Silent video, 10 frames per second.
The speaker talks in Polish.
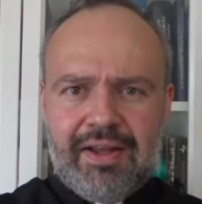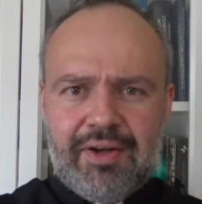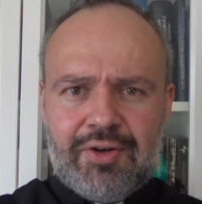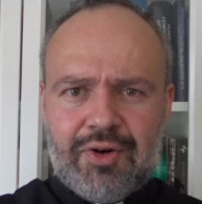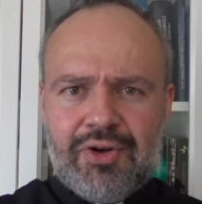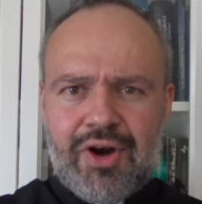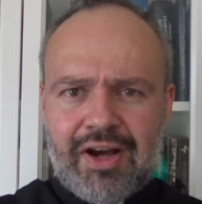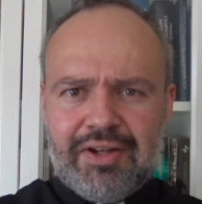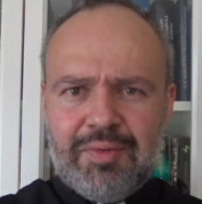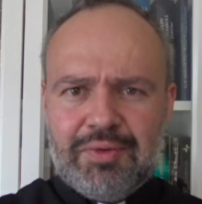Król
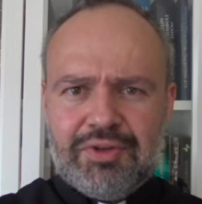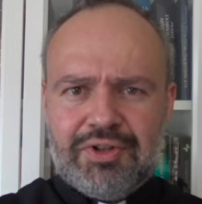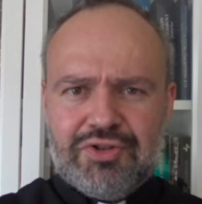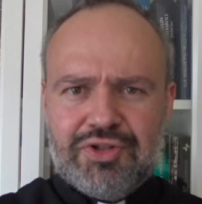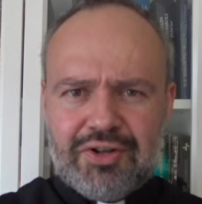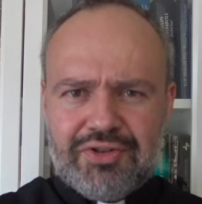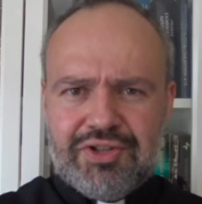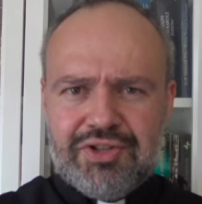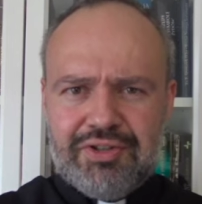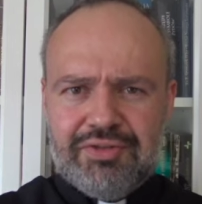Joakim, który
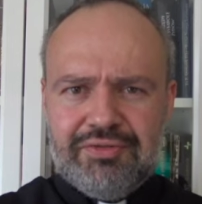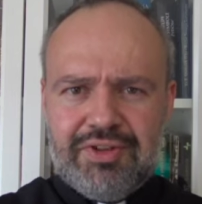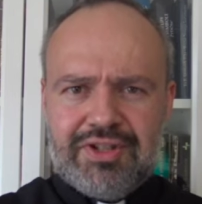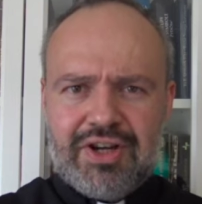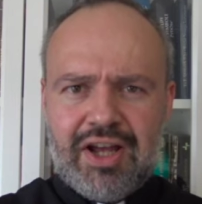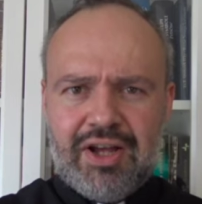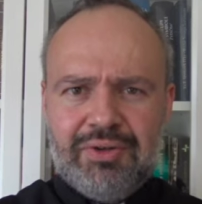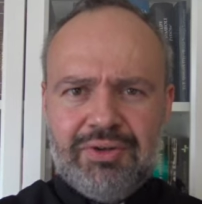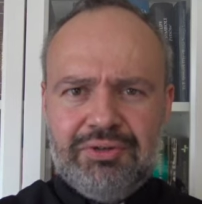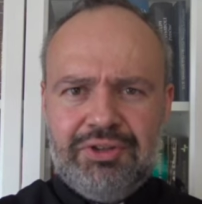rządzi w
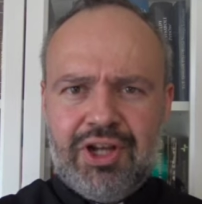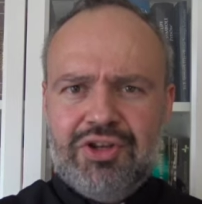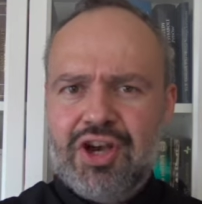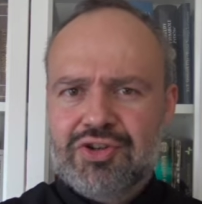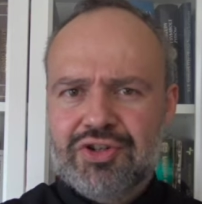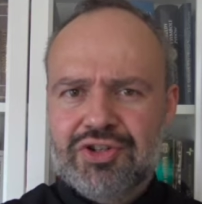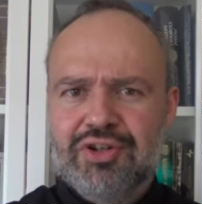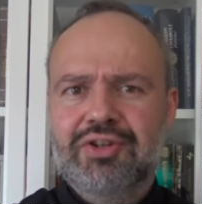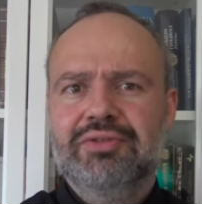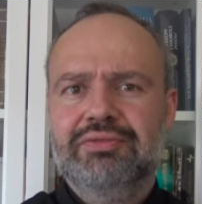Izraelu, nie cieszy się
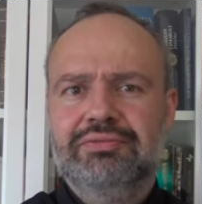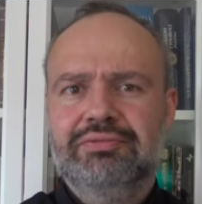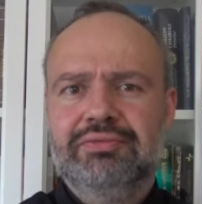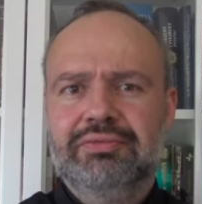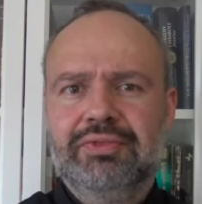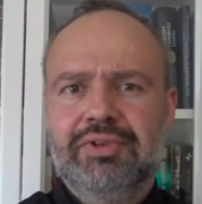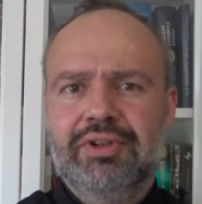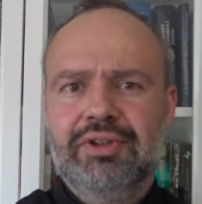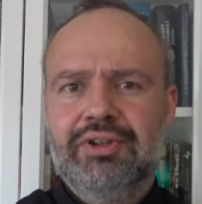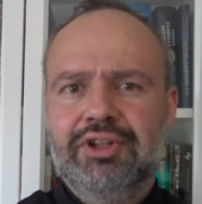tą
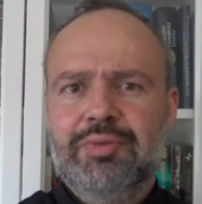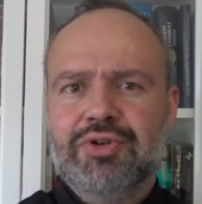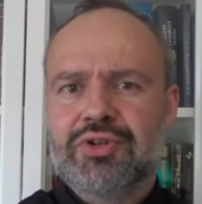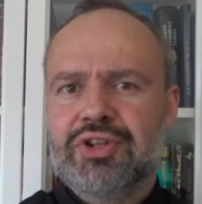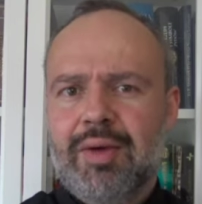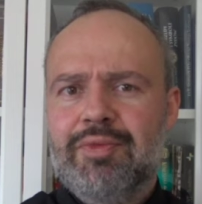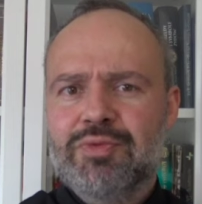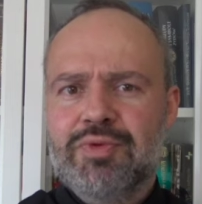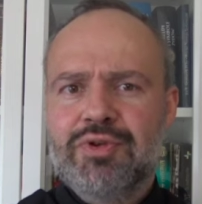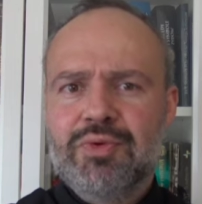tymi rządami
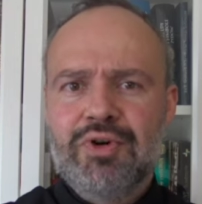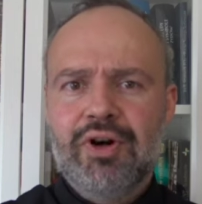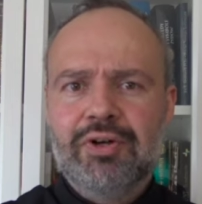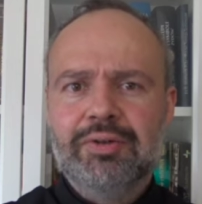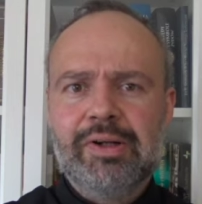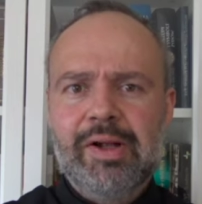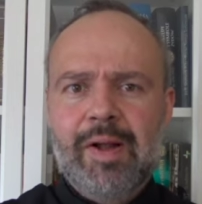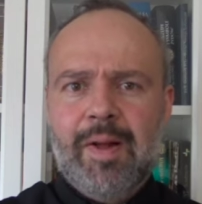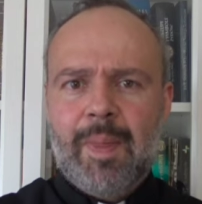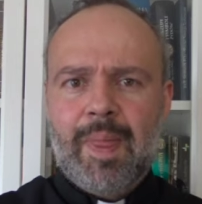zbyt długo,
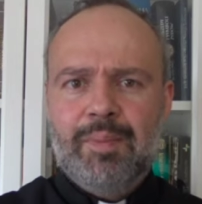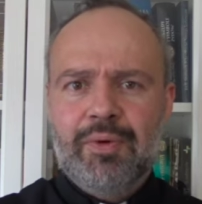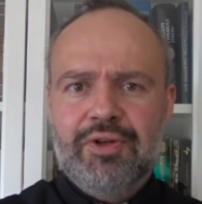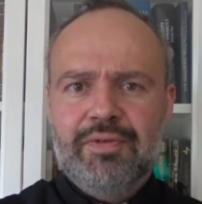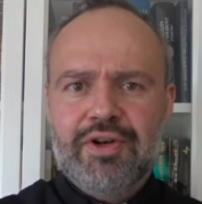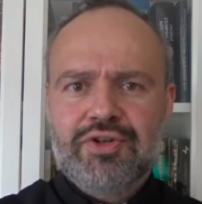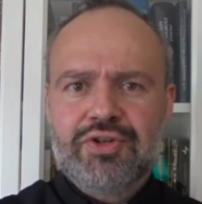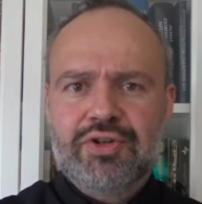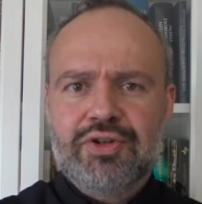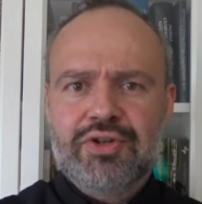
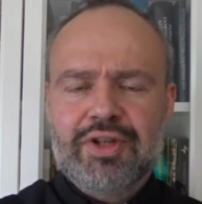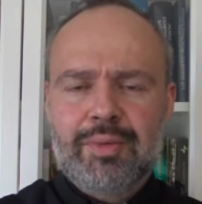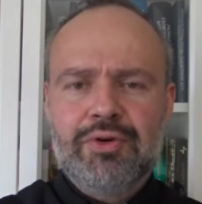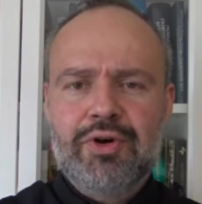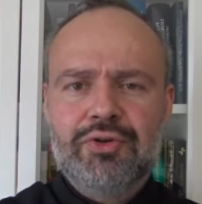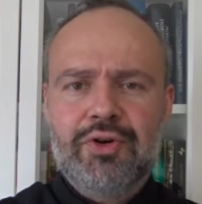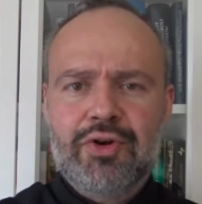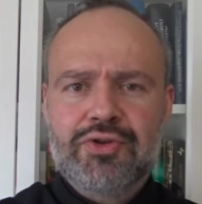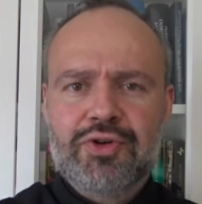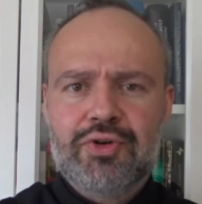ponieważ
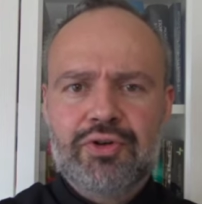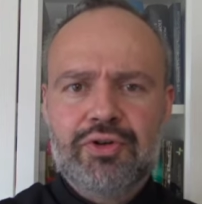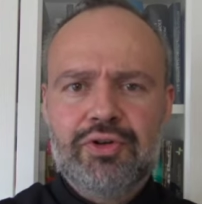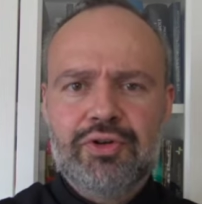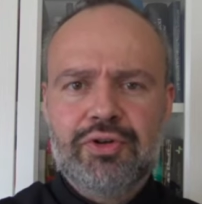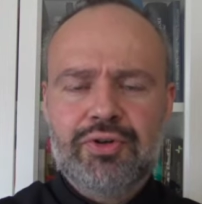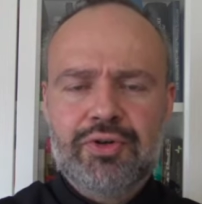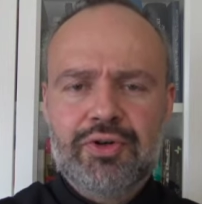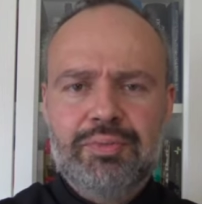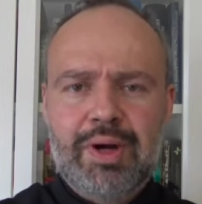Nabuchodonozor, y,
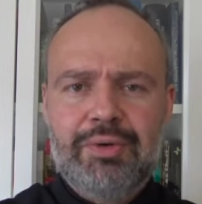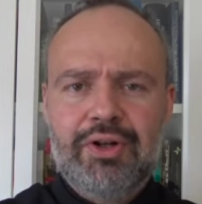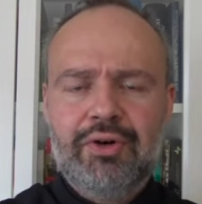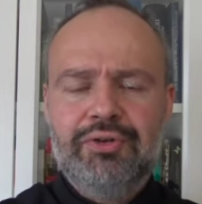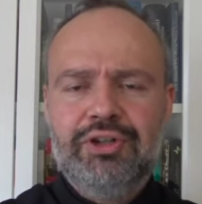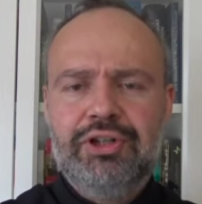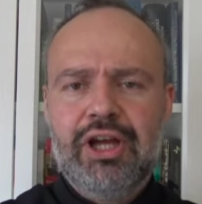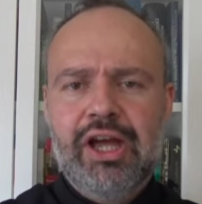król Babilonii,